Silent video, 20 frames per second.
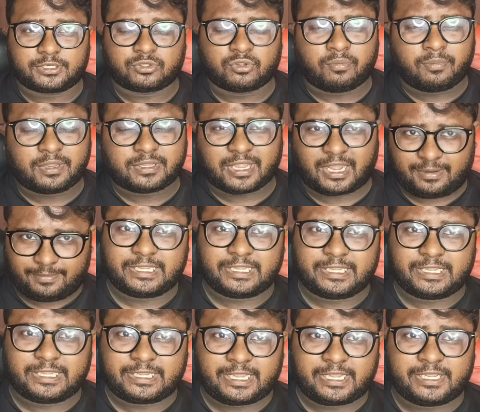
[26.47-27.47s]
তোমরা থাম্বেল
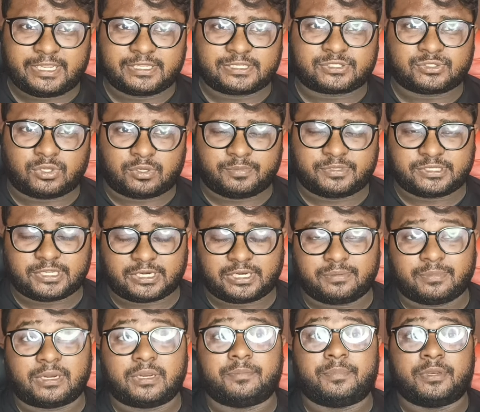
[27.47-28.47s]
দেখেই এসছো আমি জানি
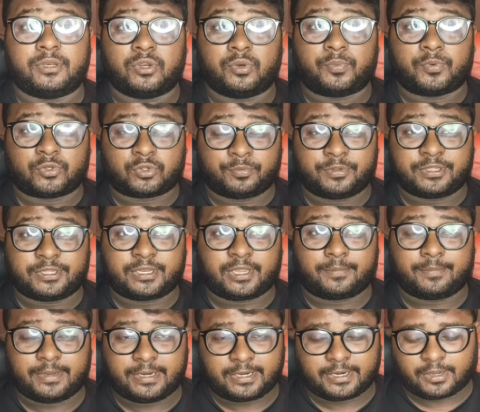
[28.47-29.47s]
মানে ভিডিওর প্রথমে যে
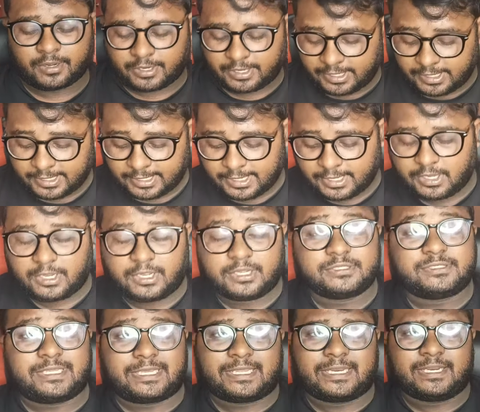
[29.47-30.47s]
থাম্বেলটা হয়
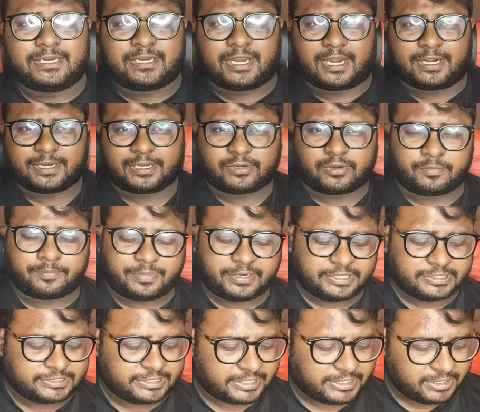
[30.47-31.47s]
যেখানে টাটা
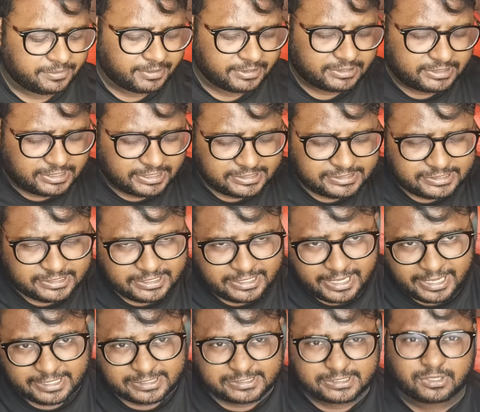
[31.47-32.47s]
কোম্পানির চাকরি বা
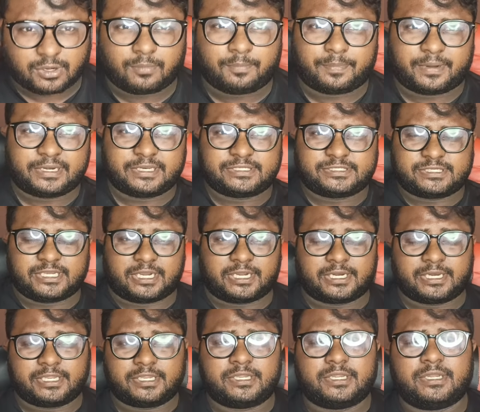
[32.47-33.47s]
টিসিএস কোম্পানির
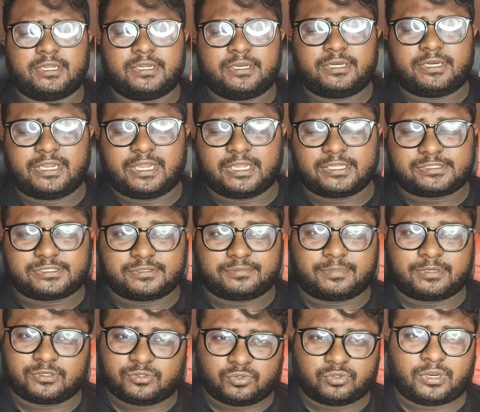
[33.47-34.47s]
চাকরি ঠিক আছে
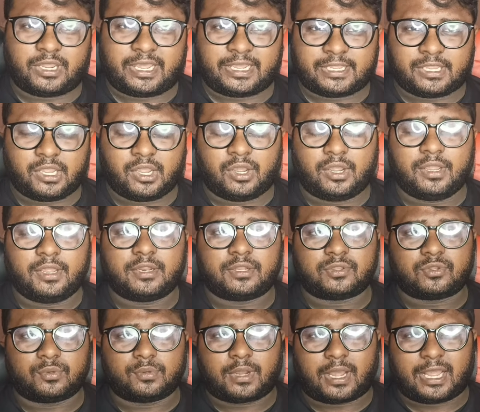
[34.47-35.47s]
মানে দুটো একই হয় তো
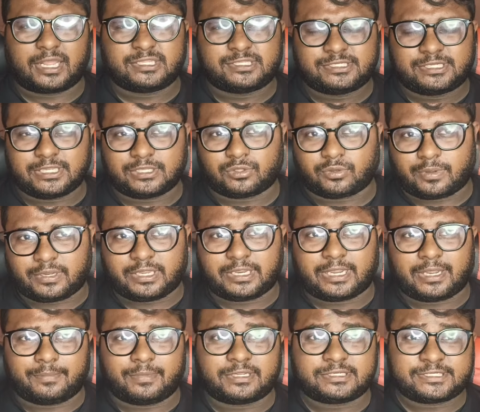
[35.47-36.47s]
আজকে তোমাদেরকে
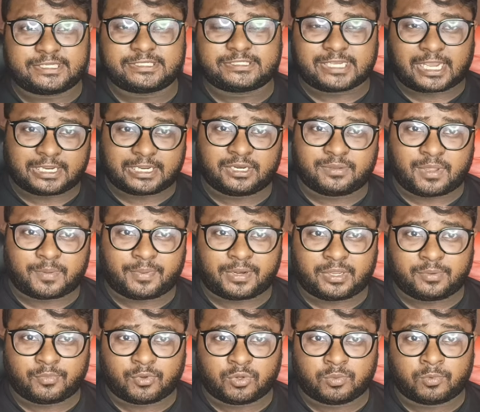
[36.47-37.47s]
আমরা সেই চাকরির ব্যাপারেই
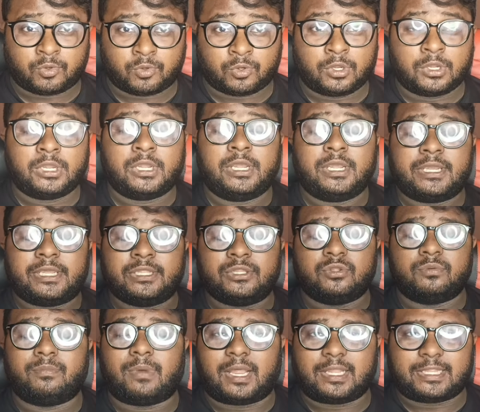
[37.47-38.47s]
বলবো কিন্তু
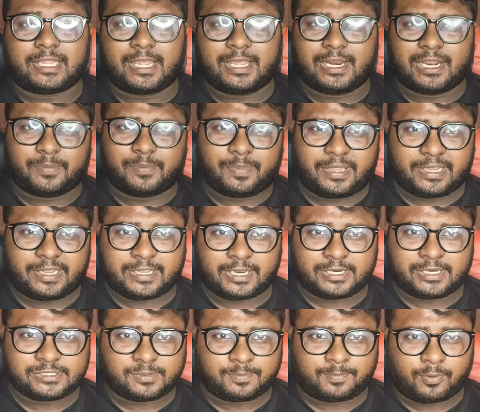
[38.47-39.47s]
মাথায় রাখবে এখানে
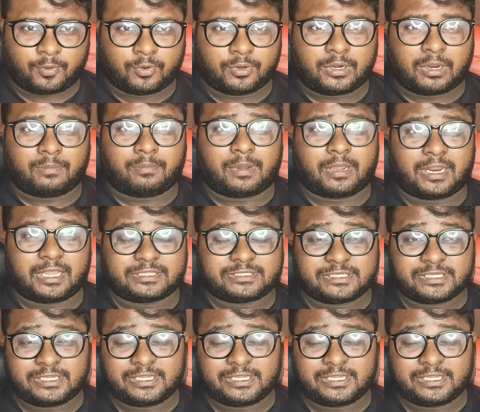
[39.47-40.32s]
যে ফোন নাম্বার আছে